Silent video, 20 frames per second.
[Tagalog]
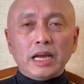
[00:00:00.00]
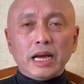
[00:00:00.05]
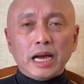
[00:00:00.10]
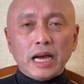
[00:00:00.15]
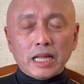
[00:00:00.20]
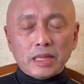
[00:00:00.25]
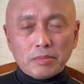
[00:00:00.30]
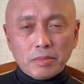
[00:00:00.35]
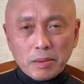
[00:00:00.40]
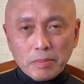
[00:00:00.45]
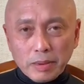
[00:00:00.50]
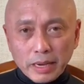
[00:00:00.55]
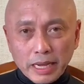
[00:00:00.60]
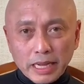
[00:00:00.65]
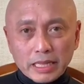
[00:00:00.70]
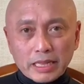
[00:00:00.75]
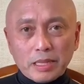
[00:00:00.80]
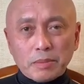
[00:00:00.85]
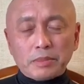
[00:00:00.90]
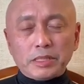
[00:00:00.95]
at mabait
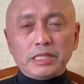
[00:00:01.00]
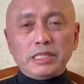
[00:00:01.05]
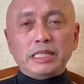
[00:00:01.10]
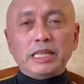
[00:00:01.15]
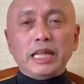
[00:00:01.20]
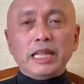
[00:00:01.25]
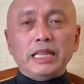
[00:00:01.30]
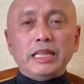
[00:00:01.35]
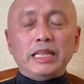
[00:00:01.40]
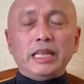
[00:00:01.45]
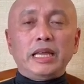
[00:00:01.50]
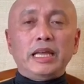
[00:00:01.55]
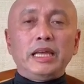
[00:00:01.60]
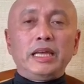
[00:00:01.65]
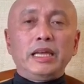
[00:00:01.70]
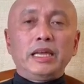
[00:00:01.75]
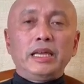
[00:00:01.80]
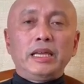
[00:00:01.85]
na presidente,